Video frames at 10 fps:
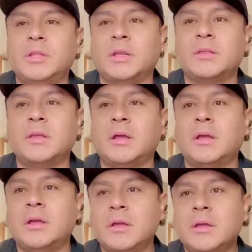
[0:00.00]

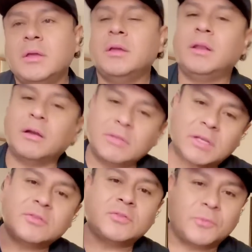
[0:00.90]
interesa. Lejos
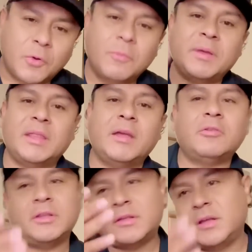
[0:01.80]
de eso subió un
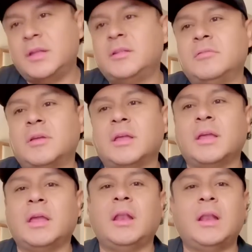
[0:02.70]
video diciendo
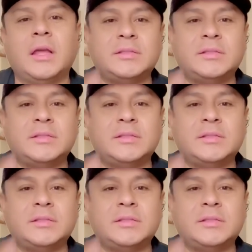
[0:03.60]
que él,